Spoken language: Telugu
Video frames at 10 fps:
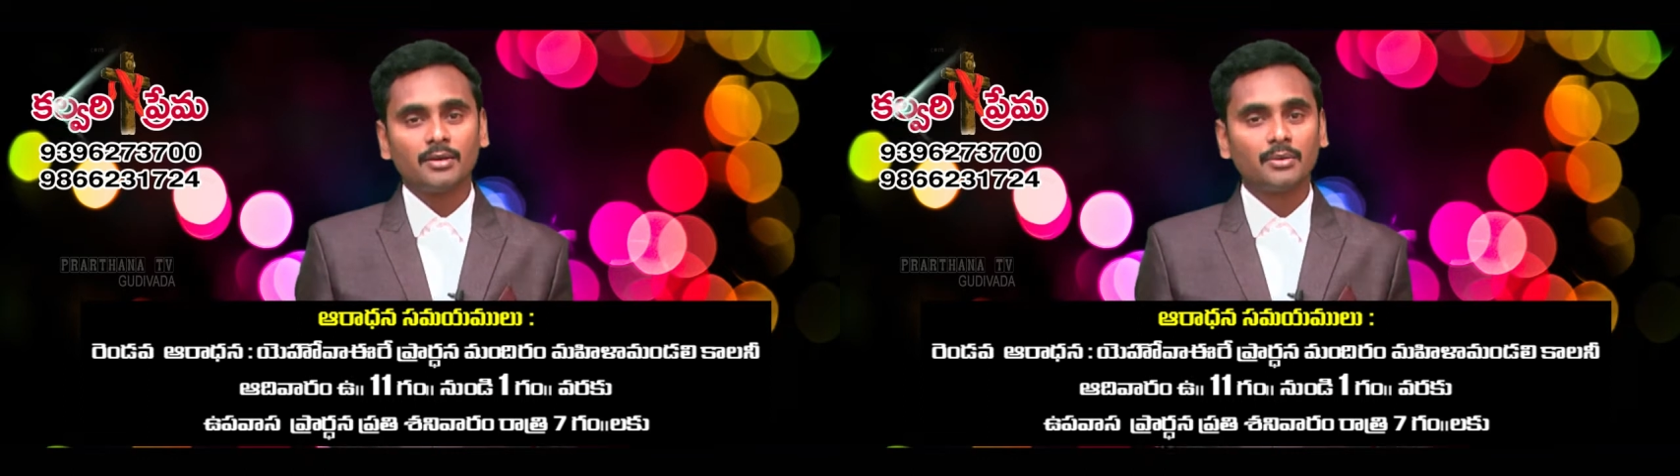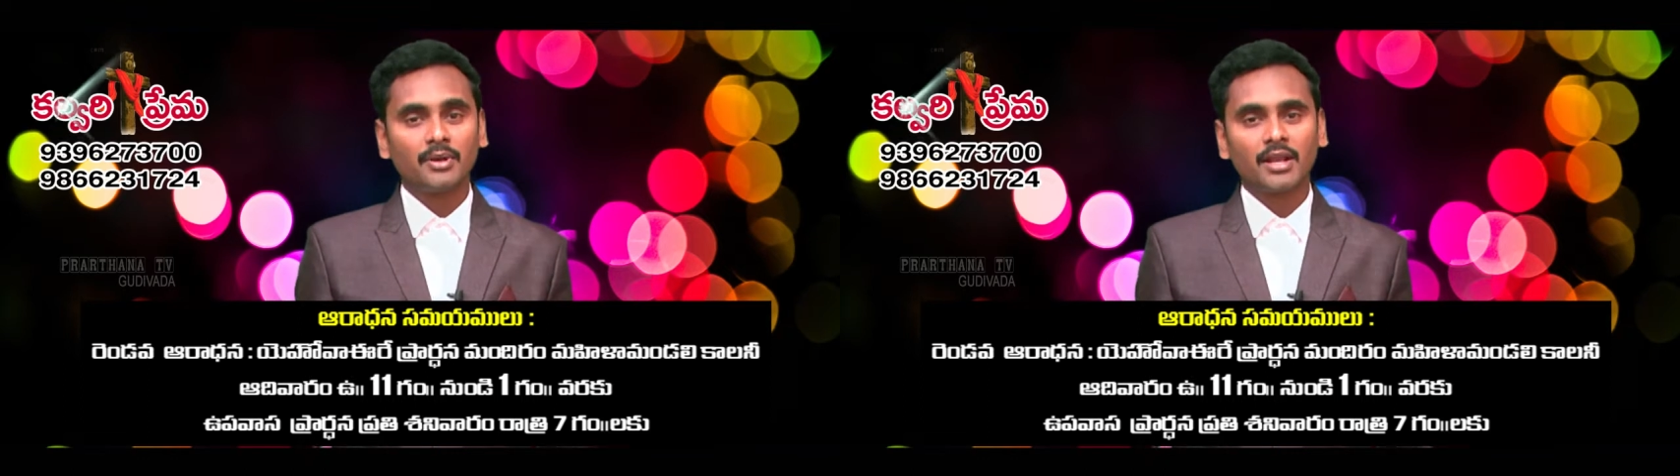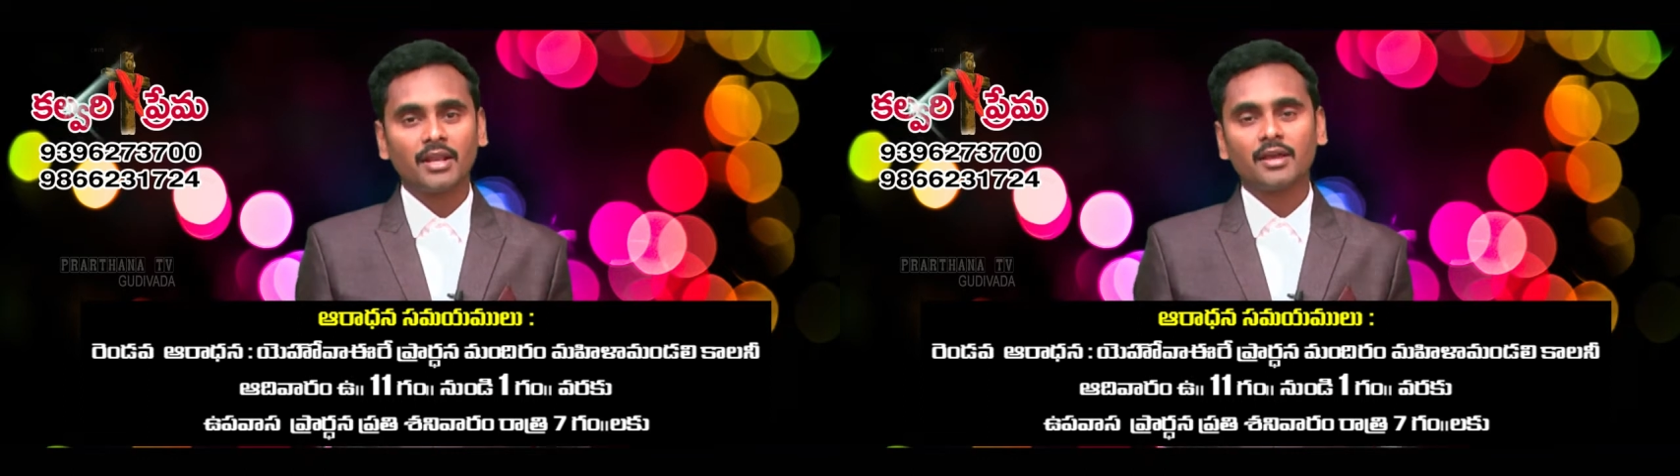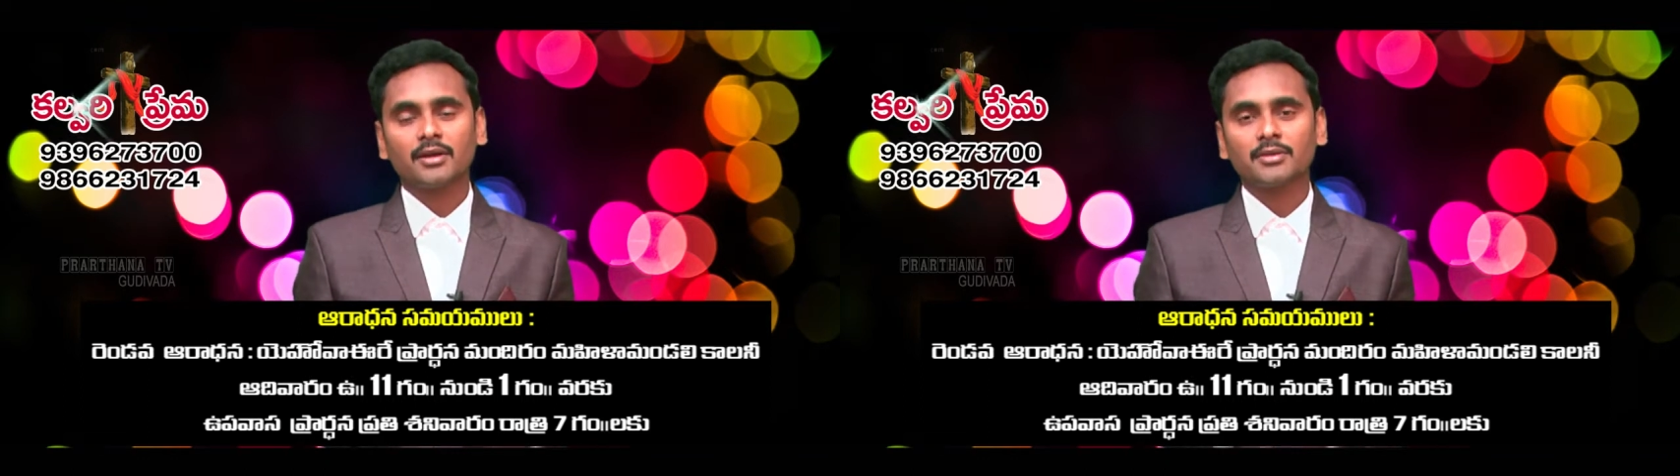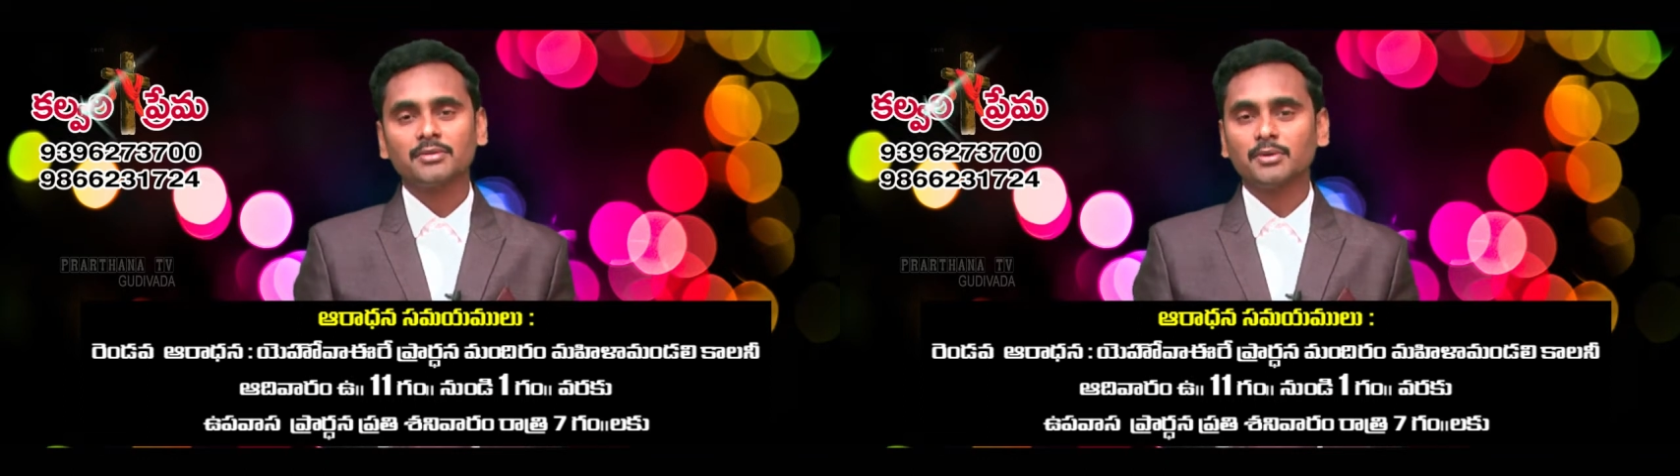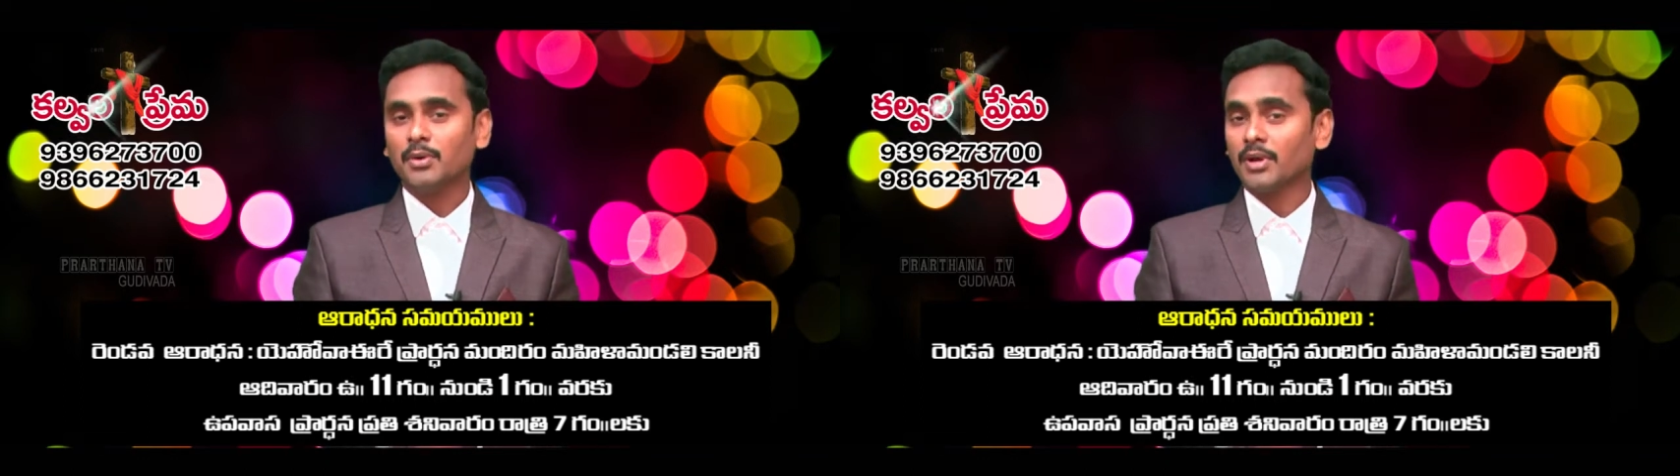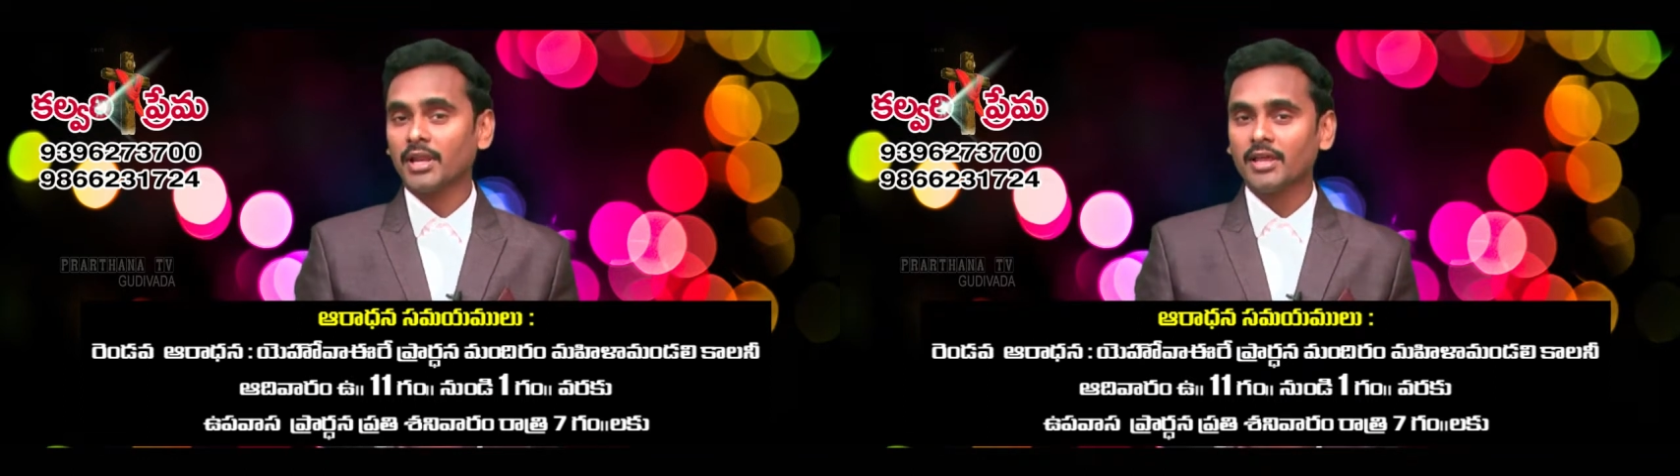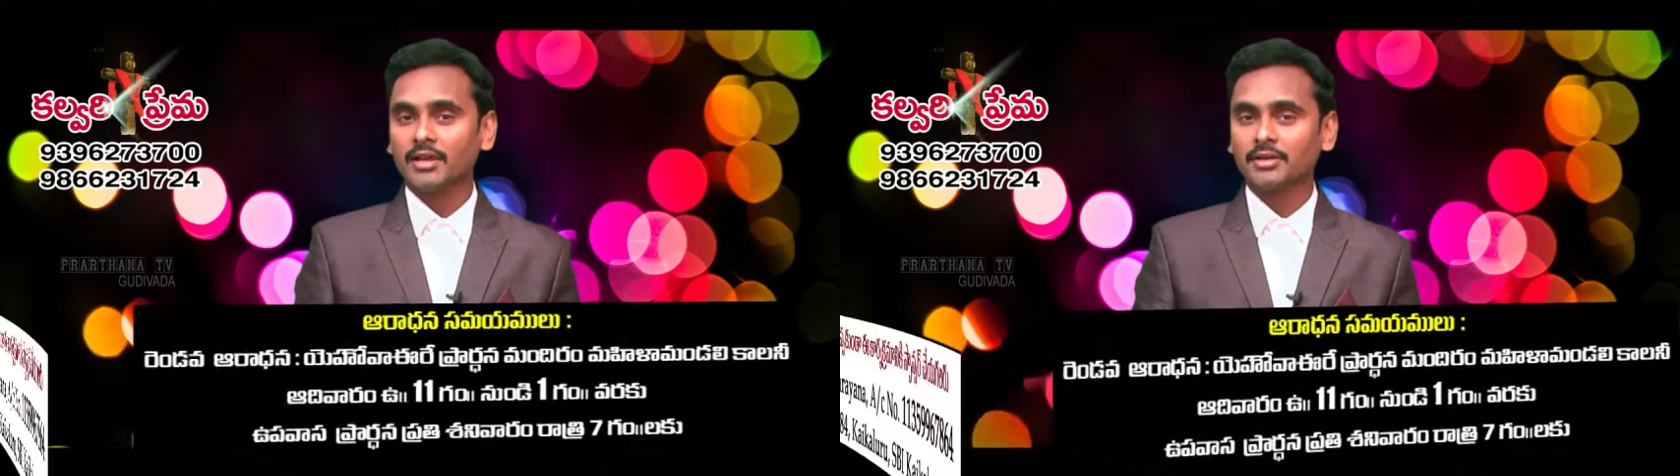గొర్రెల యొక్కయు
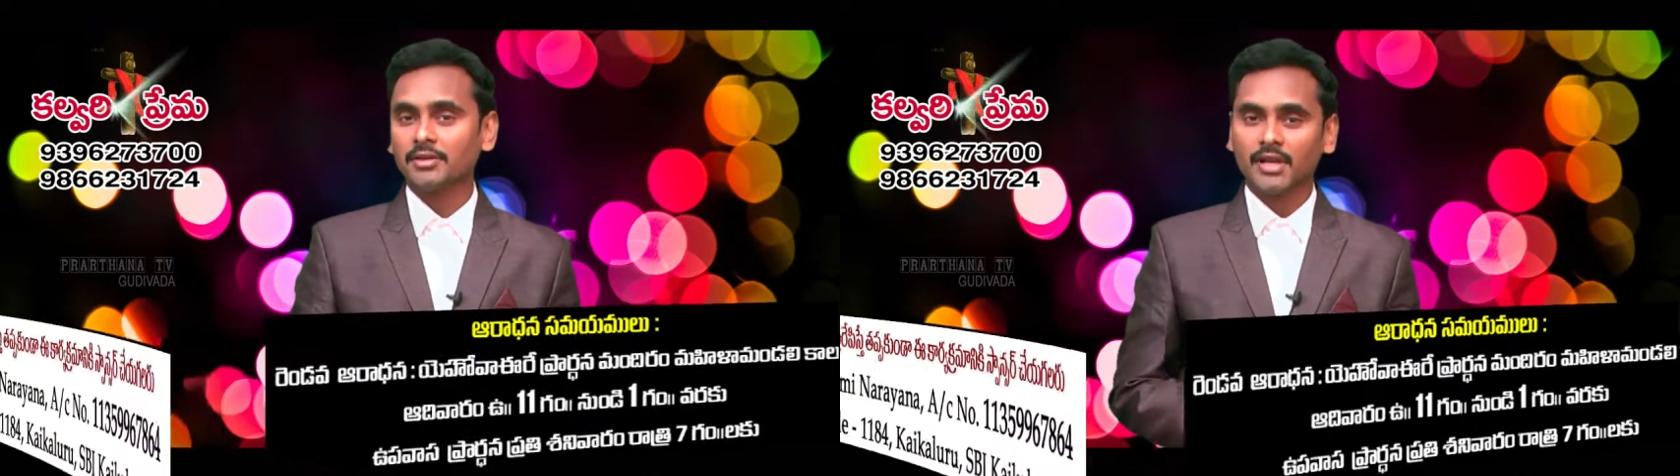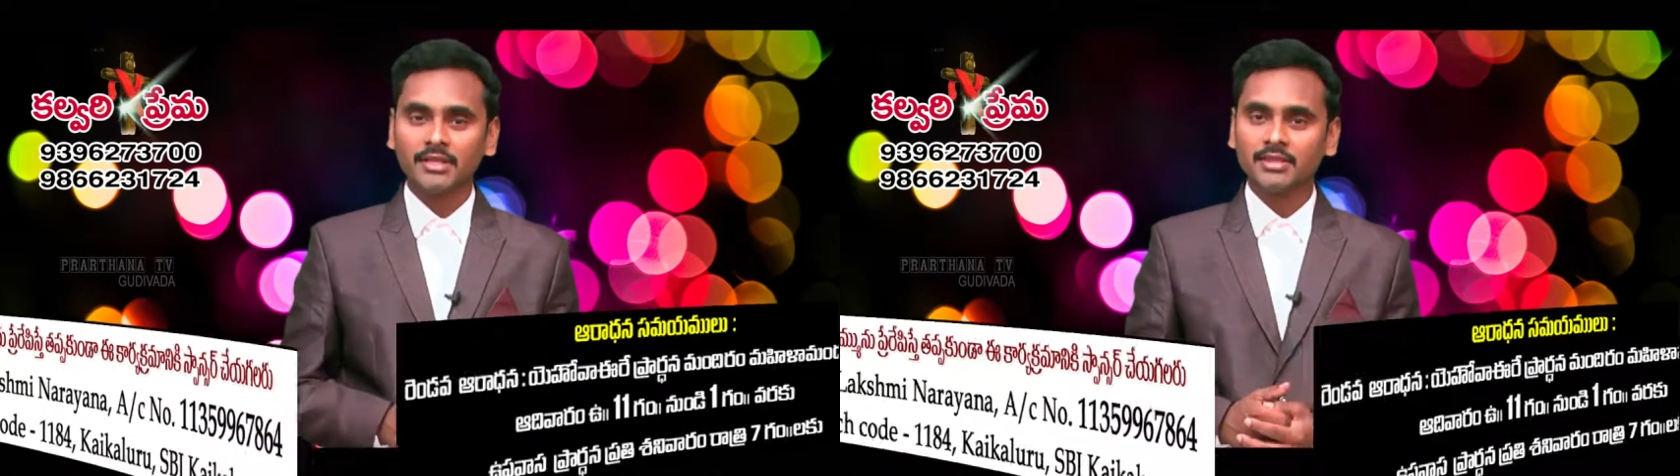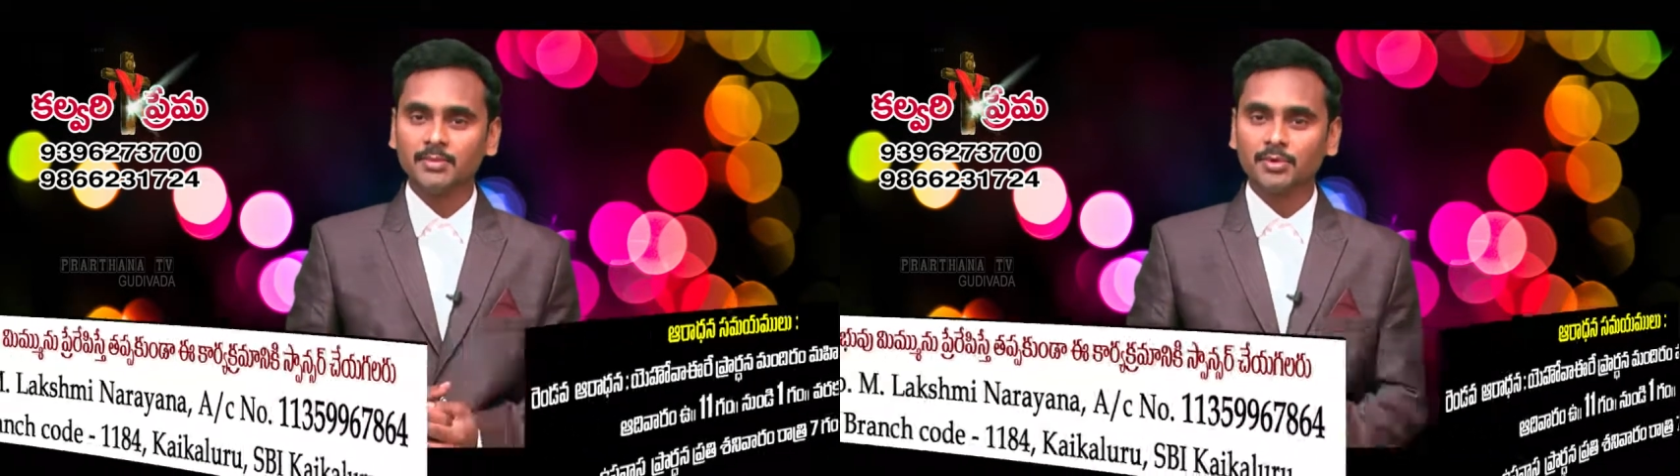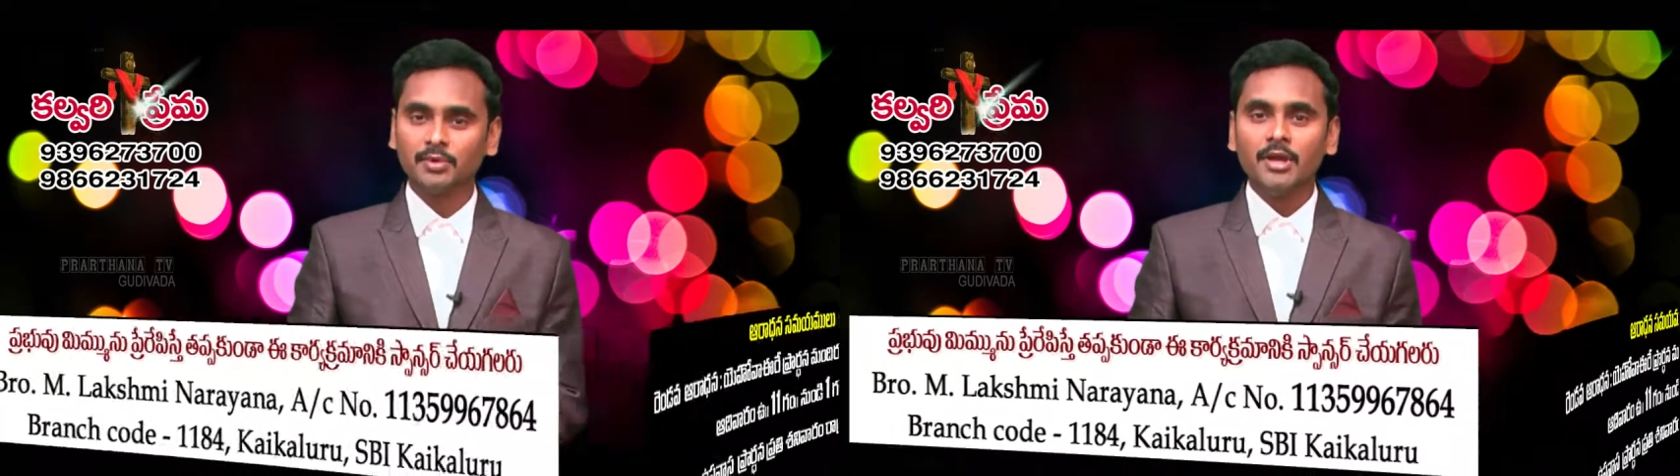కోడెల యొక్కయు రక్తము